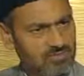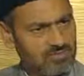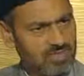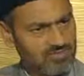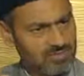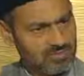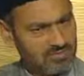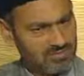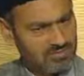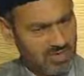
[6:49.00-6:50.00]
o
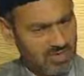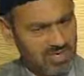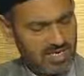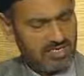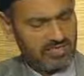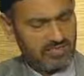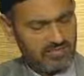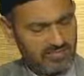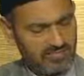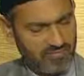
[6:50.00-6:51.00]
devrin mollalar
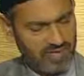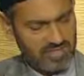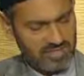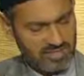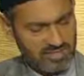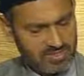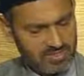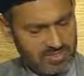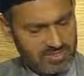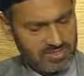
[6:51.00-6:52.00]
vaad edilen
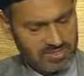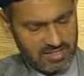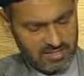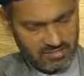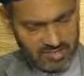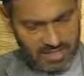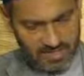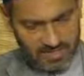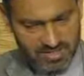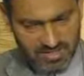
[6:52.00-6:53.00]
Mesih Aleyhisselatü
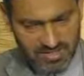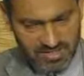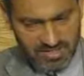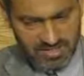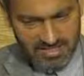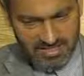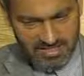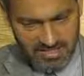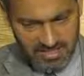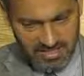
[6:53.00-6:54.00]
Vesselam'ı
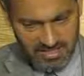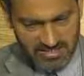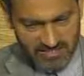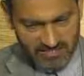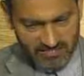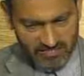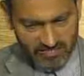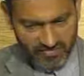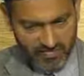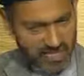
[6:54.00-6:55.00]
İsa'nın
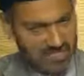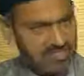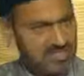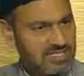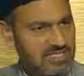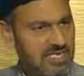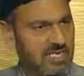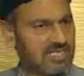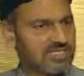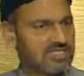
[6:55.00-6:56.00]
vefatını
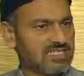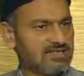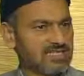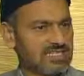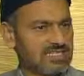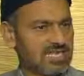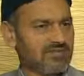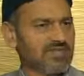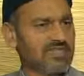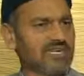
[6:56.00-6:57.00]
ilan ettiğinden dolayı
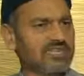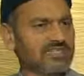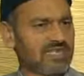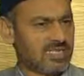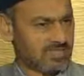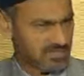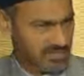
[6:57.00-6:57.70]
kafir ilan ettiler.